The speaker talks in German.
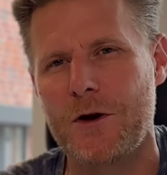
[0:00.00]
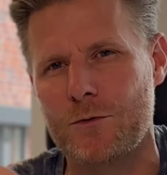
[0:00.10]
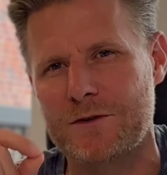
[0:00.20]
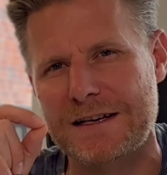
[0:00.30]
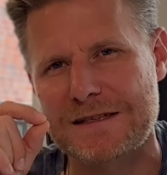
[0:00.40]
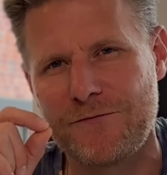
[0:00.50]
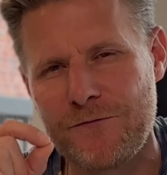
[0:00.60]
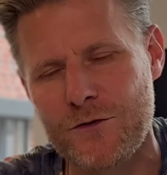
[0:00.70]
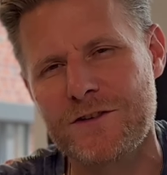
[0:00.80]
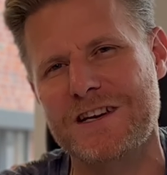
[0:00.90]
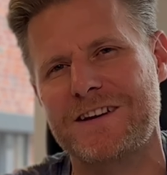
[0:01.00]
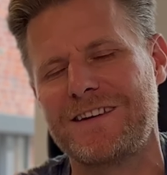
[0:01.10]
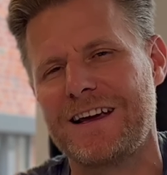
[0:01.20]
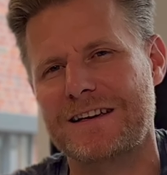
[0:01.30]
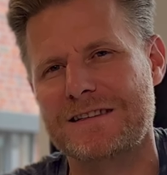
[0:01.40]
Und das wünsche ich
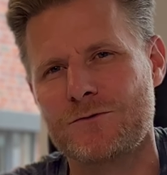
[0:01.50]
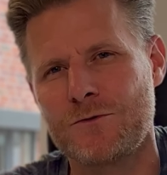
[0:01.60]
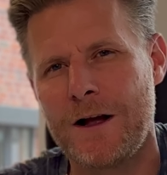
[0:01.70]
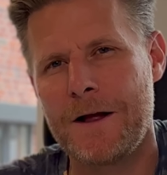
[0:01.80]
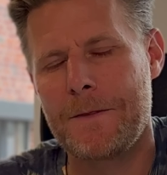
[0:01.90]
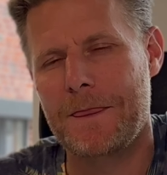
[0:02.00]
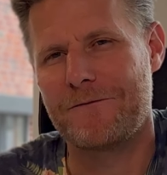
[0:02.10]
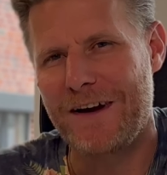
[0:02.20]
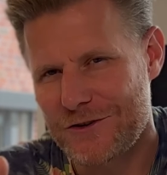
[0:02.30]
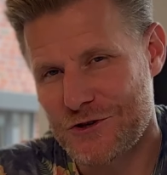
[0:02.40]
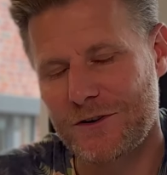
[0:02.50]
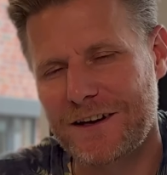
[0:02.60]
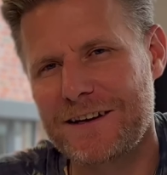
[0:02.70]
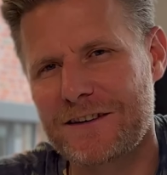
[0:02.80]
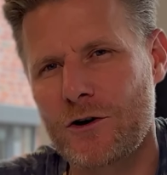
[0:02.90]
dir, dass du, wenn du schon ein
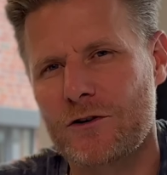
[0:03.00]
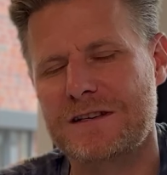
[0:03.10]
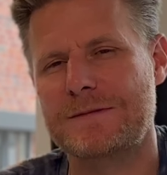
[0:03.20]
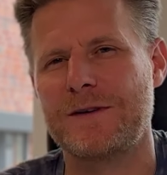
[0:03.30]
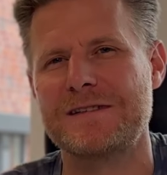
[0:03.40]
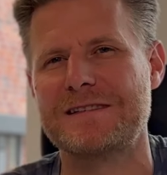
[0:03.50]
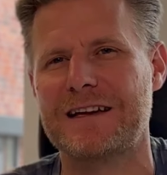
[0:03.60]
Kind Gottes bist,